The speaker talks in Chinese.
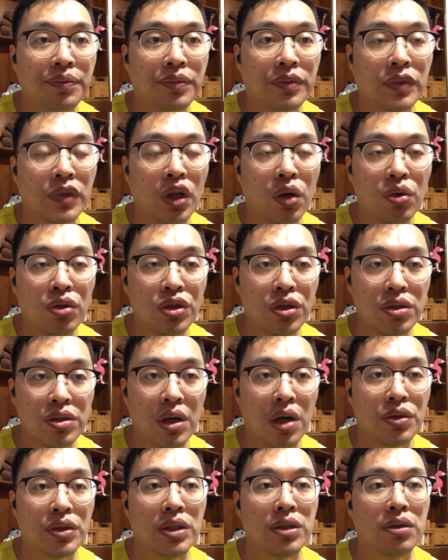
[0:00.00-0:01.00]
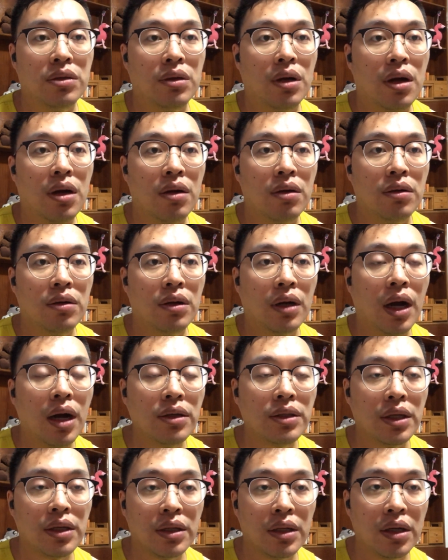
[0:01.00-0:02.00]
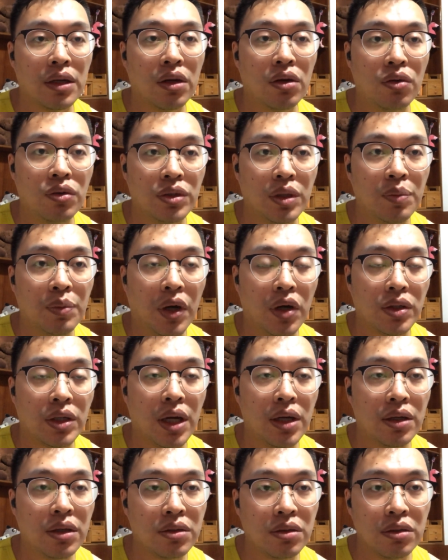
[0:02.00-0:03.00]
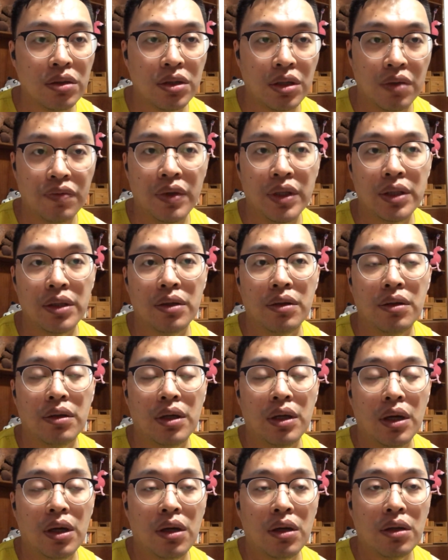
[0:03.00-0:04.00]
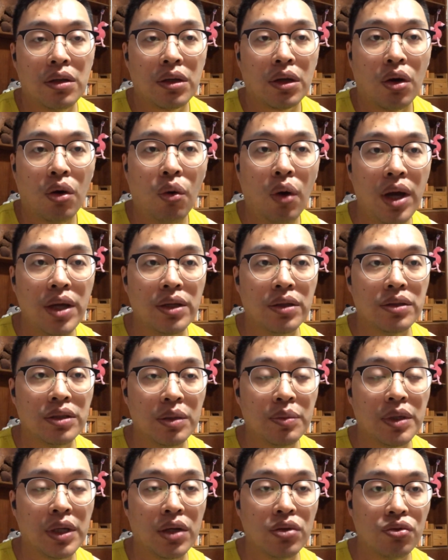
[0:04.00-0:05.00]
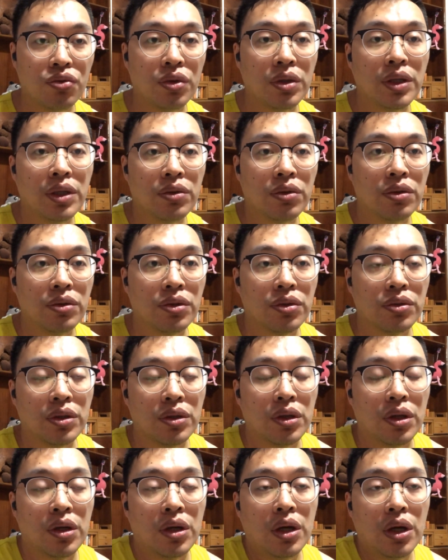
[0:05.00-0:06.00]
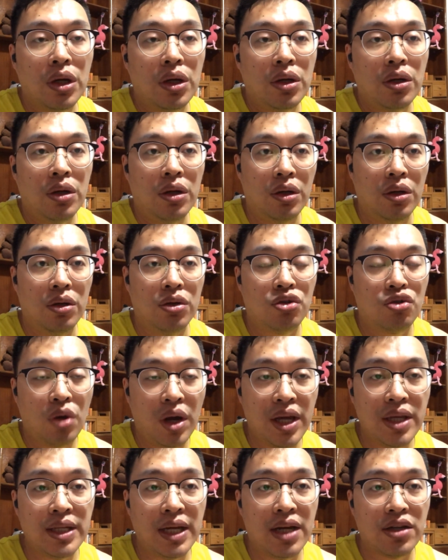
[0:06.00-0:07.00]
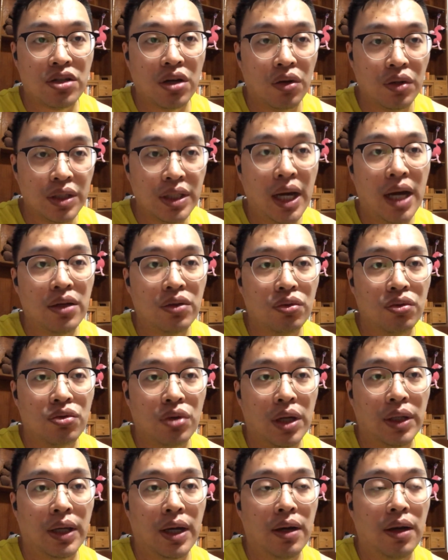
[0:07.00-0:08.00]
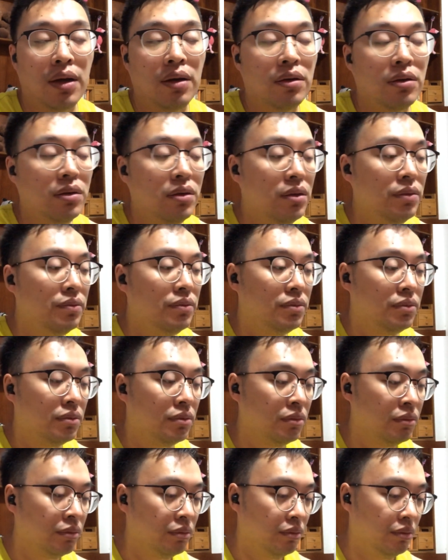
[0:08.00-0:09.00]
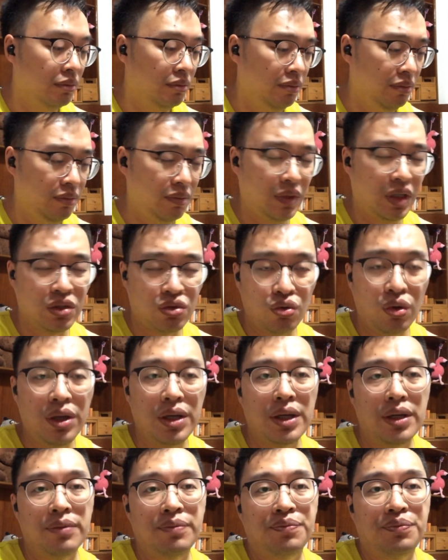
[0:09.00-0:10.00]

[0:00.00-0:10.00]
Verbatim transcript: 都是早期型号，而且它的后勤保障一直是成问题。那个幻影基本上属于那种就是，呃，摔一架少一架这种状态了。所以